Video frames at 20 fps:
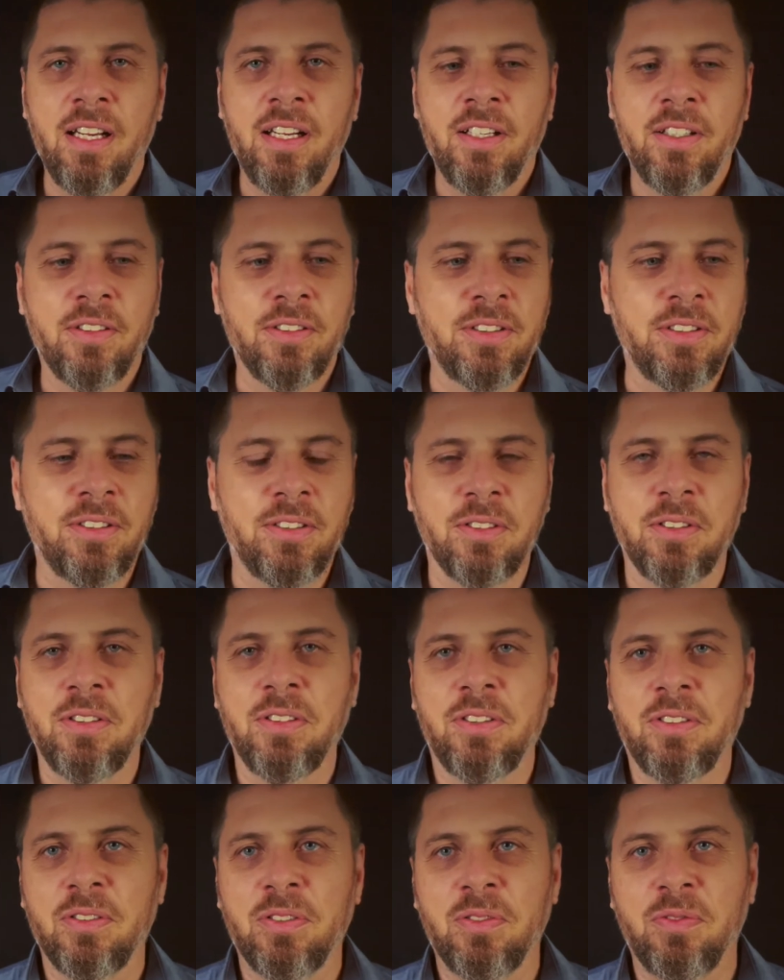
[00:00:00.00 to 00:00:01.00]
Und,
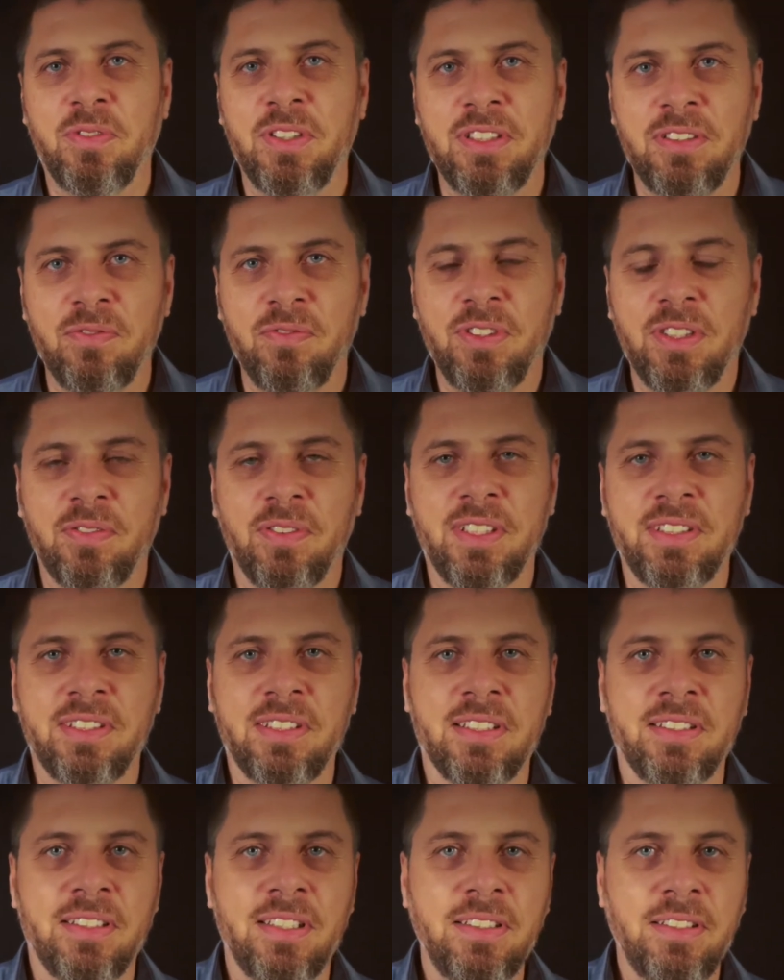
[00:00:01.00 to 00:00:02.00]
und, und wissen wir, was
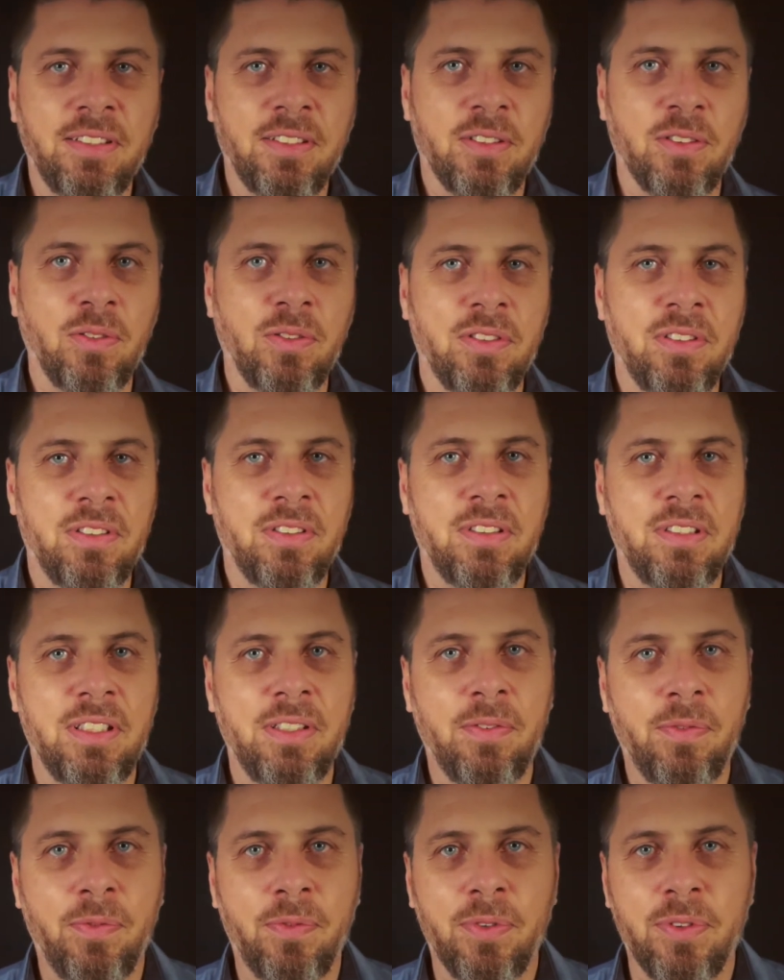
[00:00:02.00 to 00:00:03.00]
das ist? Und sie
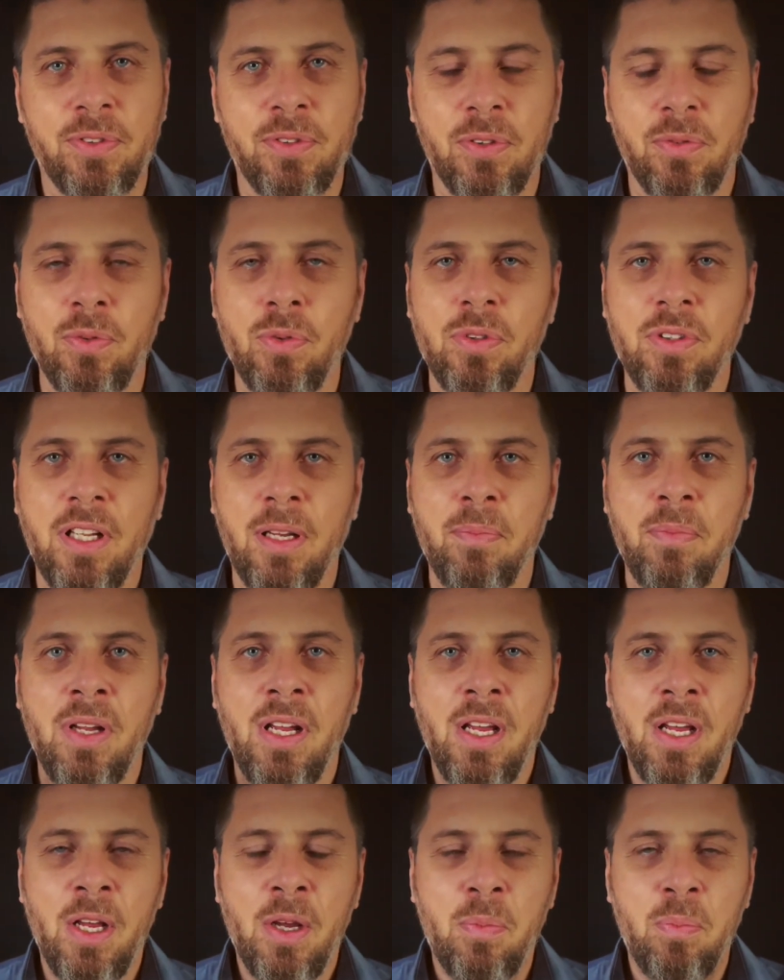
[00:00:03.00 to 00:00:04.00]
versucht haben,
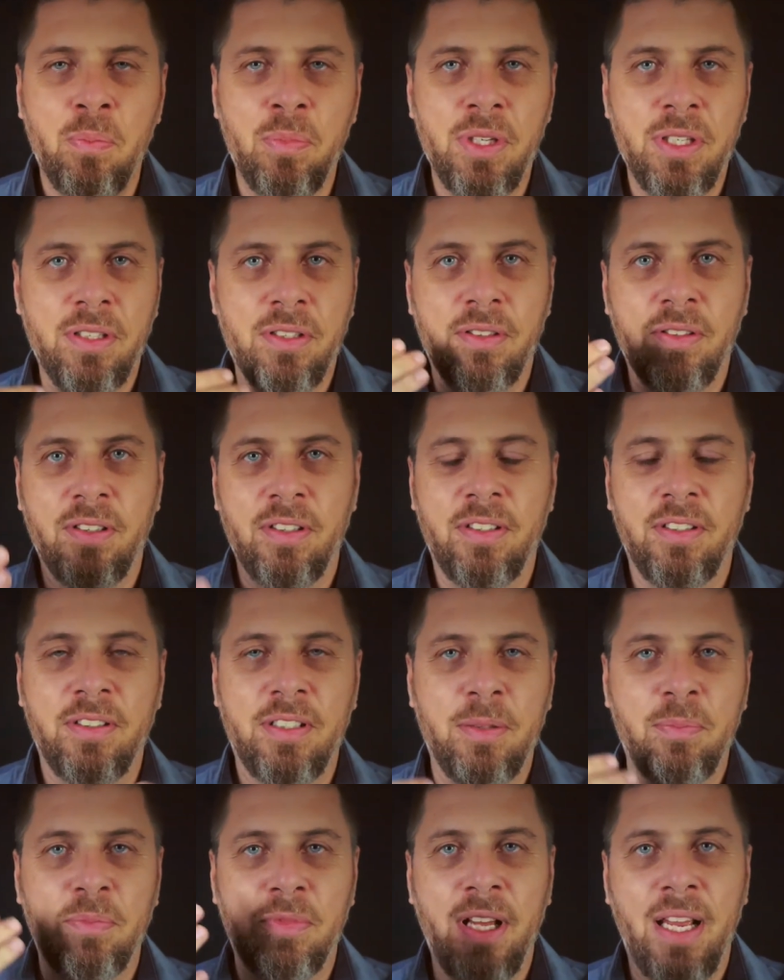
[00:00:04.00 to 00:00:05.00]
mit äh,
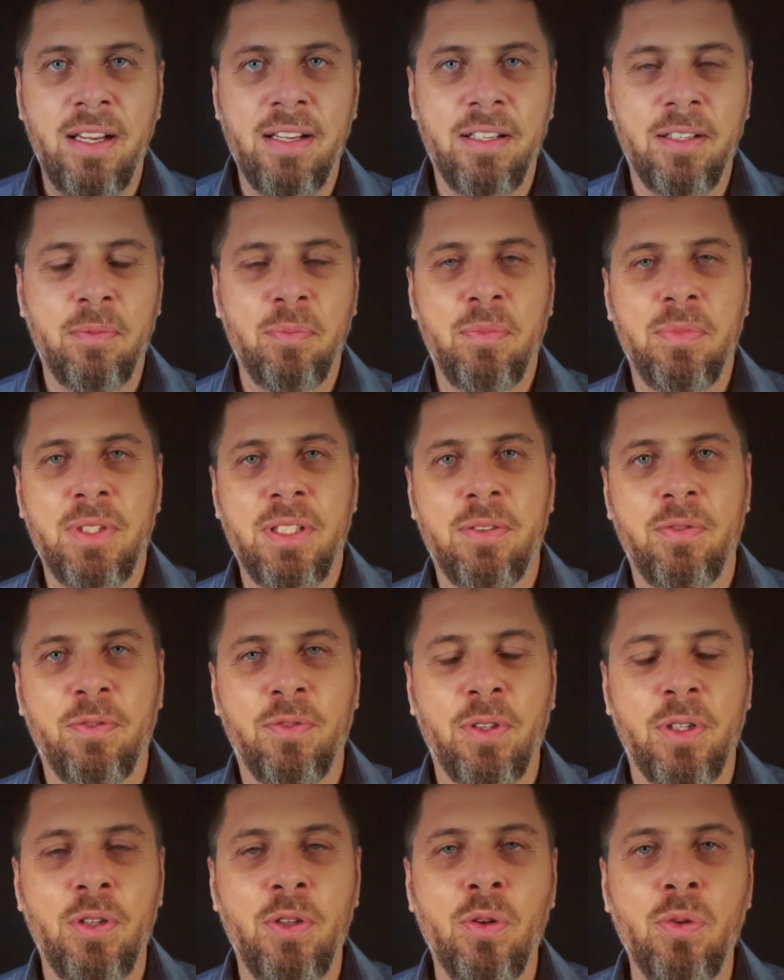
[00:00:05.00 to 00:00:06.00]
dem Denken, mit
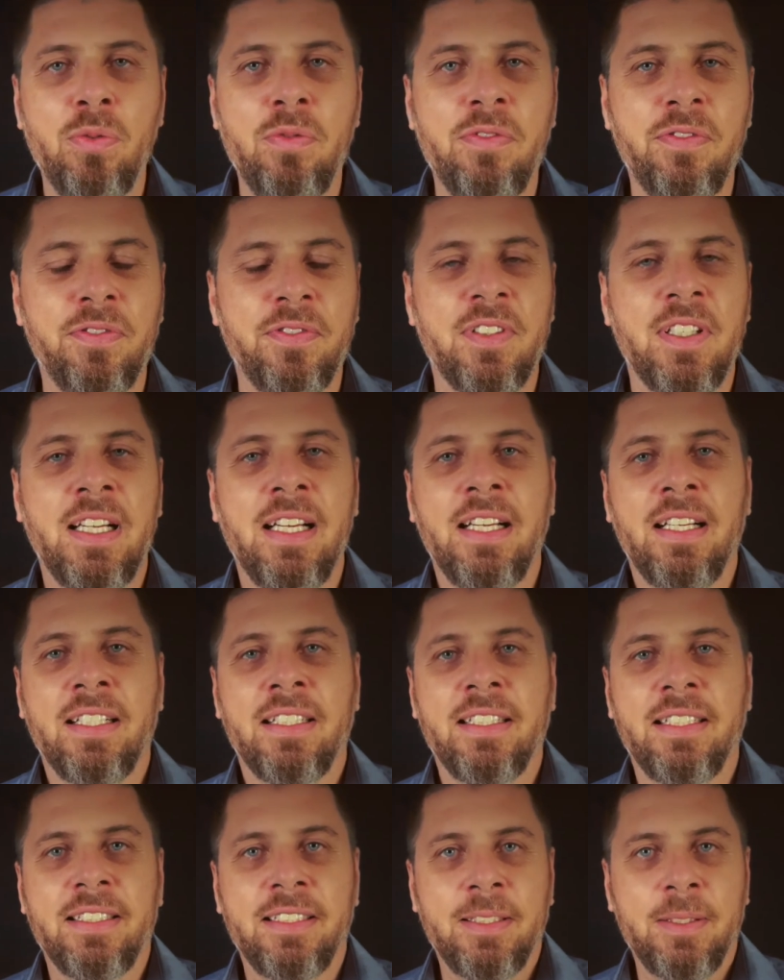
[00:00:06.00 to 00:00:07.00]
Vernunft
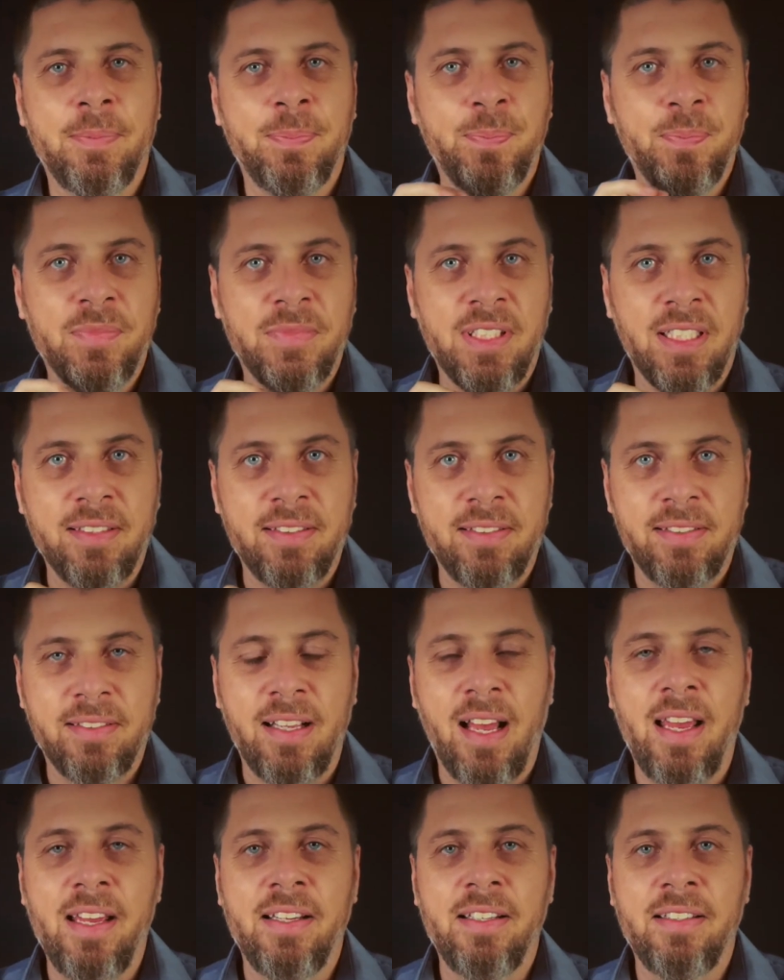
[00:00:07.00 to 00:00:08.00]
ähm, das
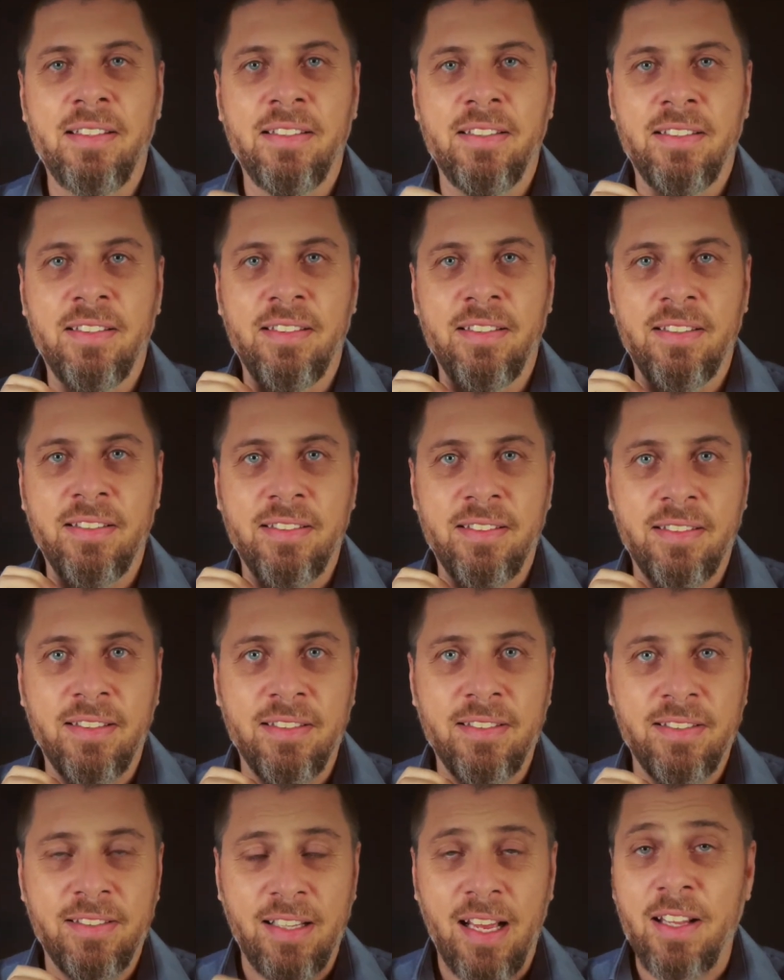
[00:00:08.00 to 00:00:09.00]
Sein, das,
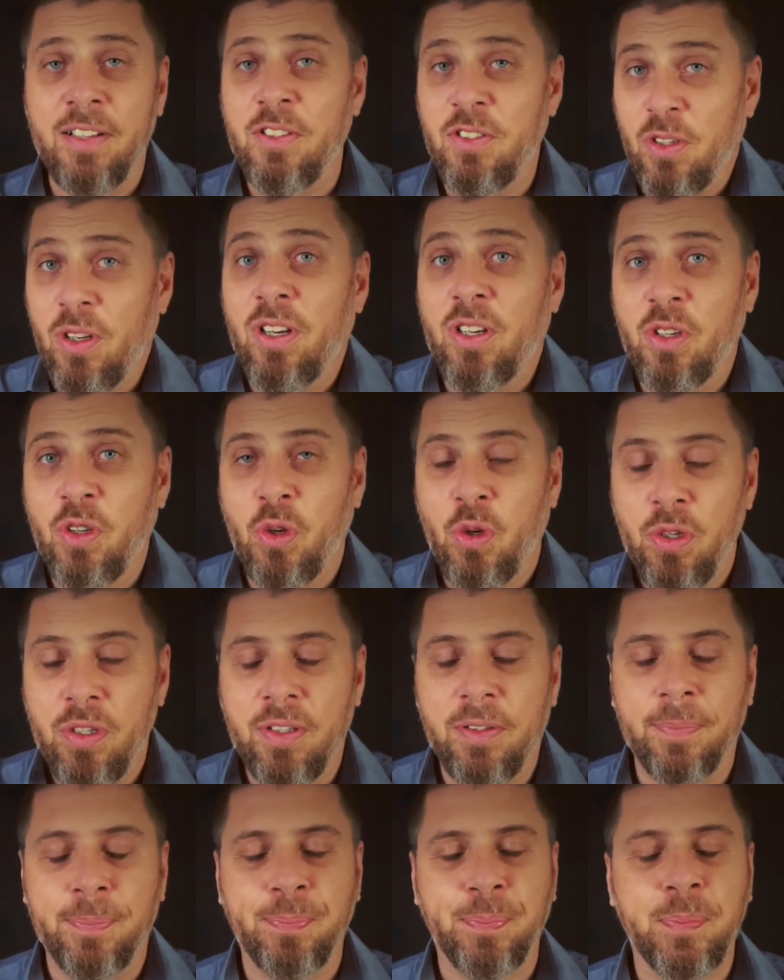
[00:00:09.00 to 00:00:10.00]
das Sein zu
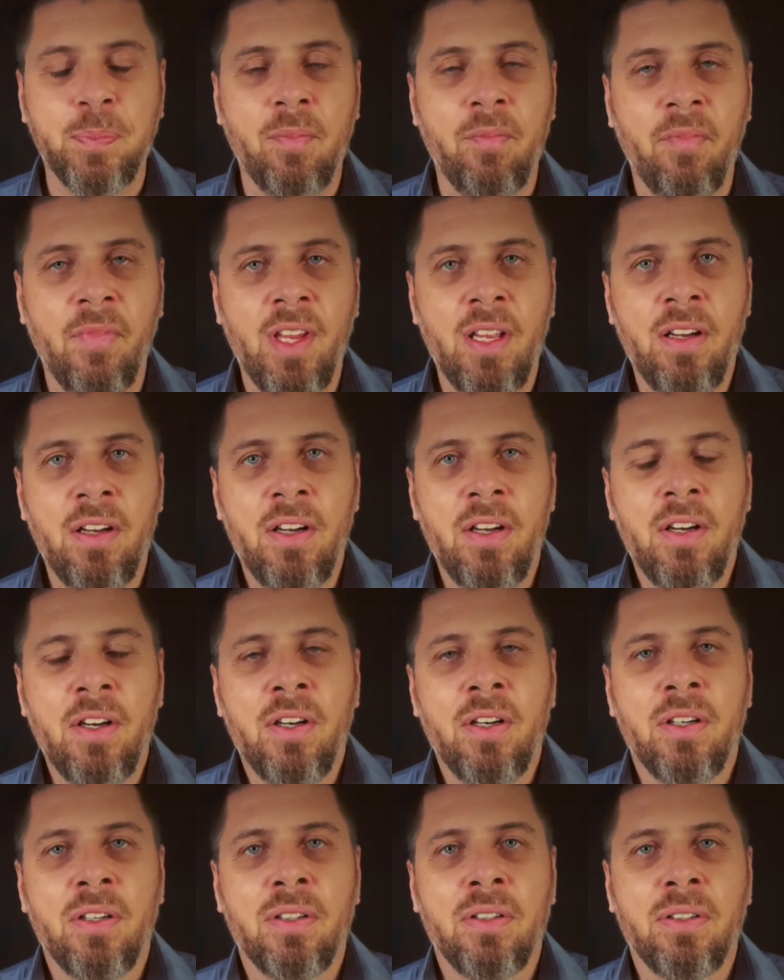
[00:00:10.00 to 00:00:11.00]
ergründen.
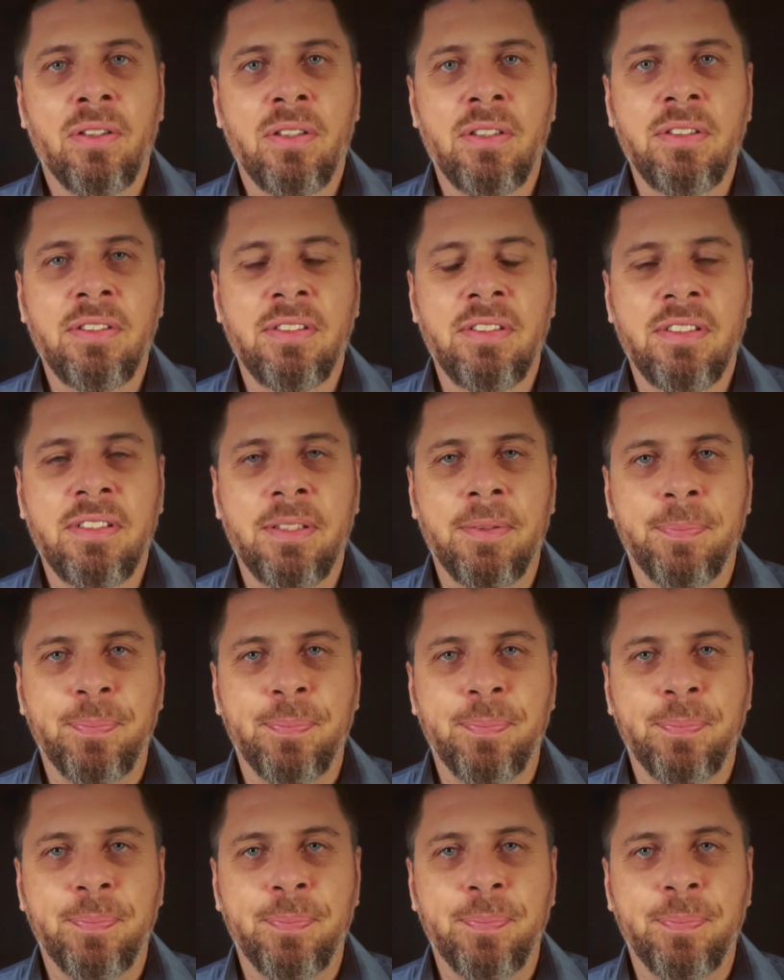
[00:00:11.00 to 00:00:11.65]
Und